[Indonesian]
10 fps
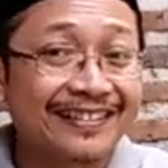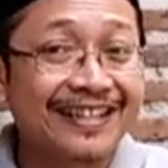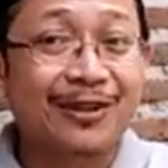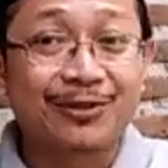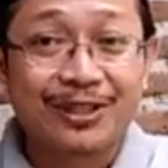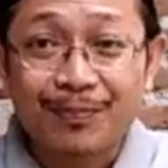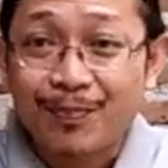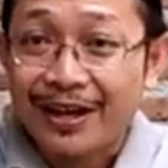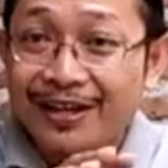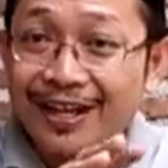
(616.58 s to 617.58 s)
seharusnya
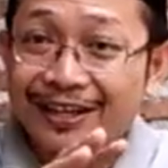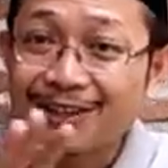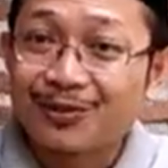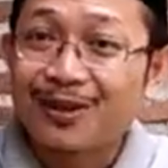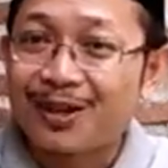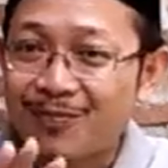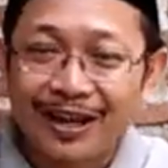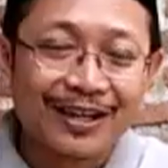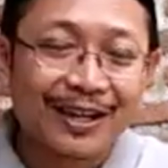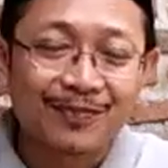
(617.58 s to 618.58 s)
panggilan itu adalah
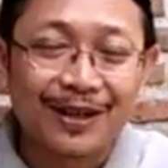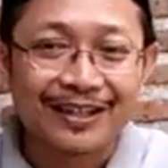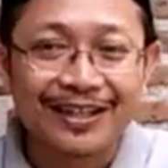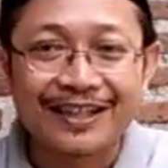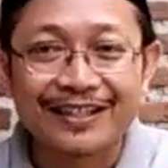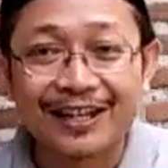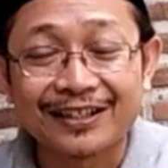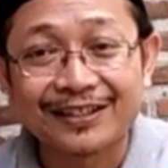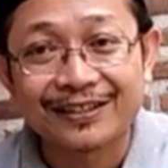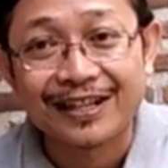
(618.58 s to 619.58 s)
panggilan-panggilan
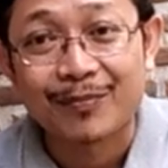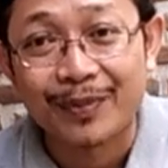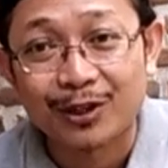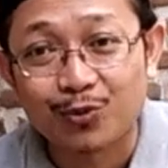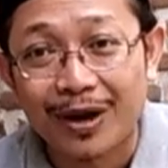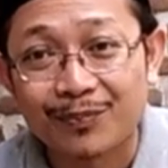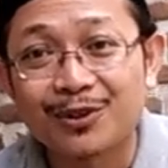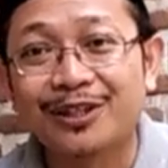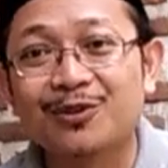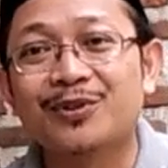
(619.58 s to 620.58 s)
yang sampai tua
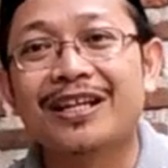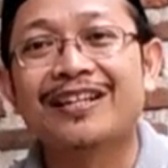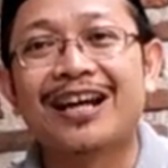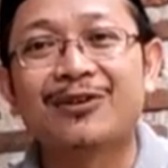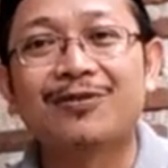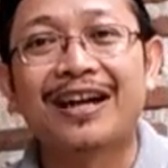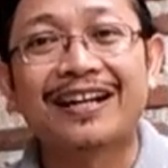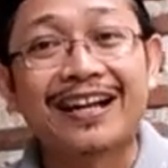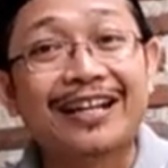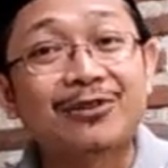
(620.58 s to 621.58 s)
pun itu bisa dilakukan
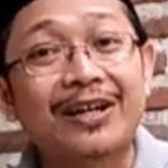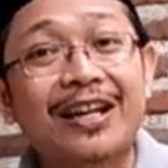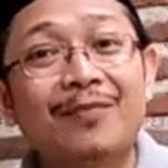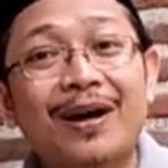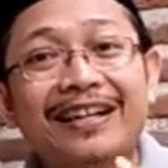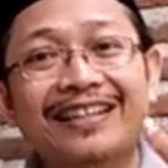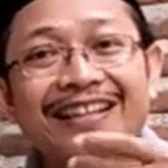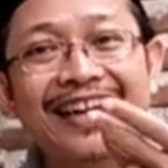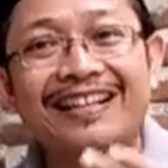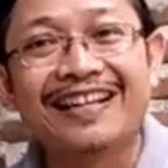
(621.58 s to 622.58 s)
karena itu adalah
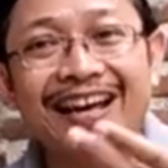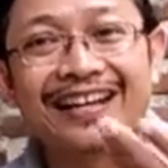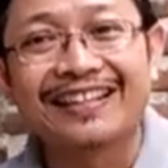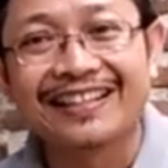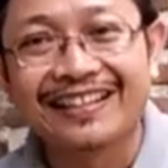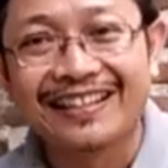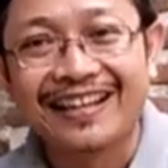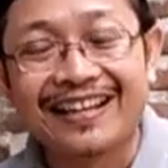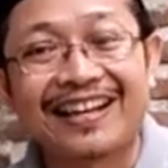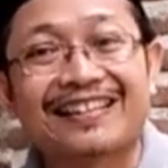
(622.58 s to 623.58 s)
bagian dari
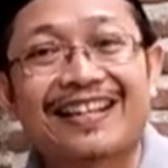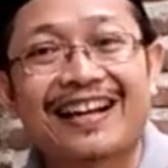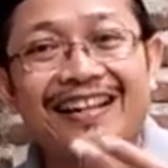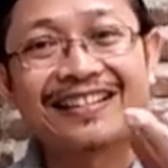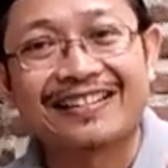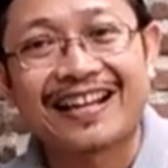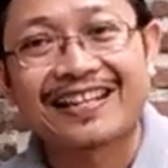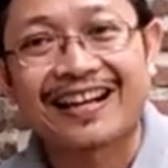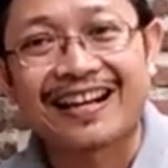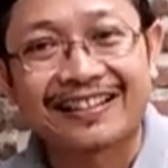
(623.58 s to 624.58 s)
rasa kasih
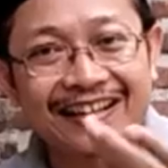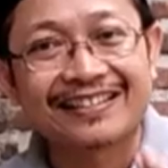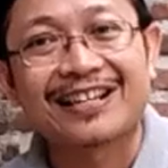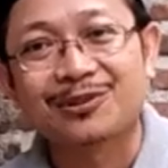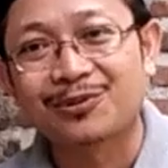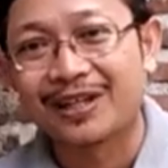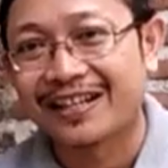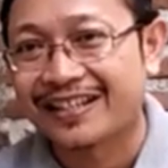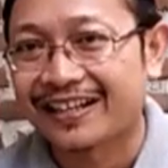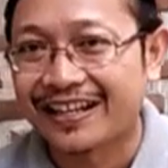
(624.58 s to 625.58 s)
sayang antara satu
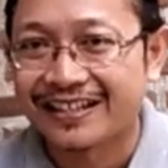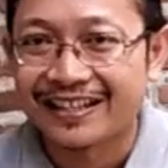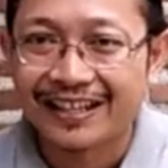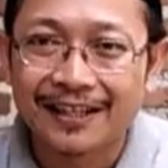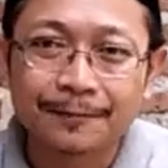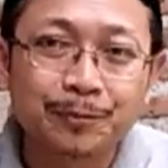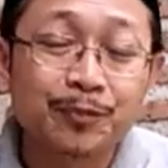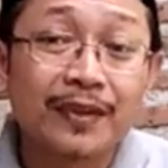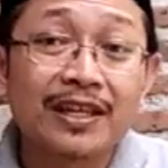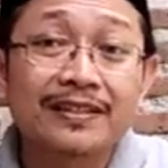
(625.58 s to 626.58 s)
dengan yang lainnya.
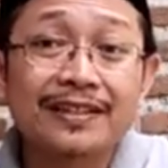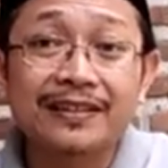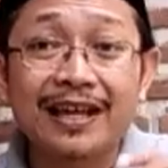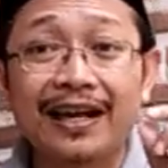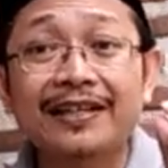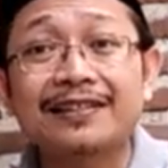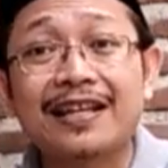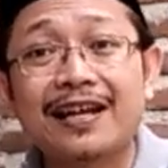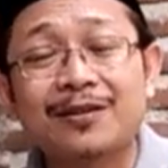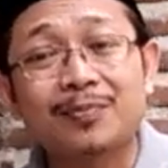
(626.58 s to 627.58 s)
Siti
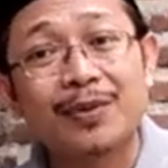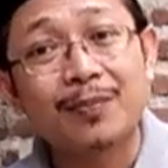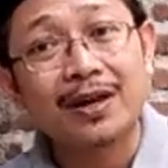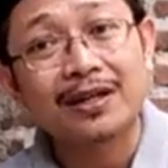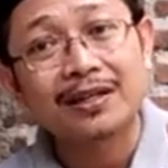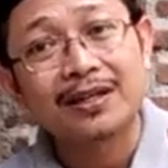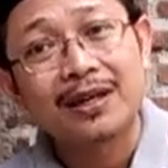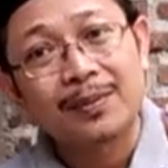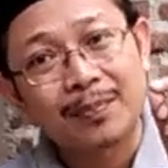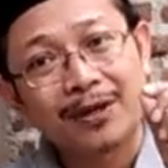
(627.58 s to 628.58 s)
Aisyah memang
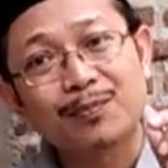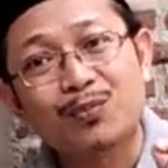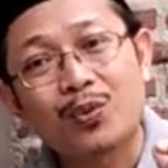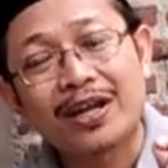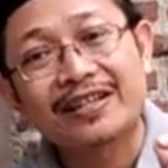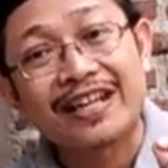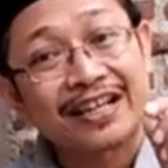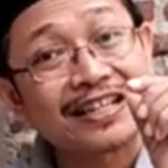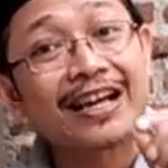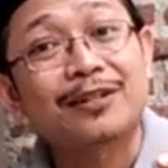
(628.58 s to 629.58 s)
perempuan
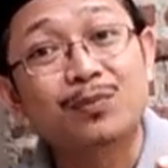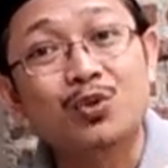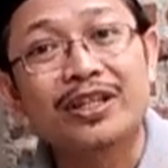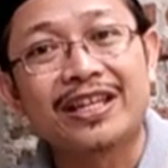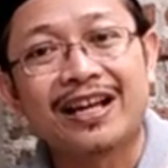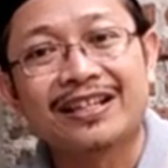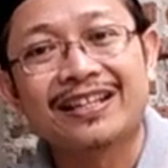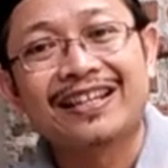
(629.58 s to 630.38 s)
yang sangat mulia.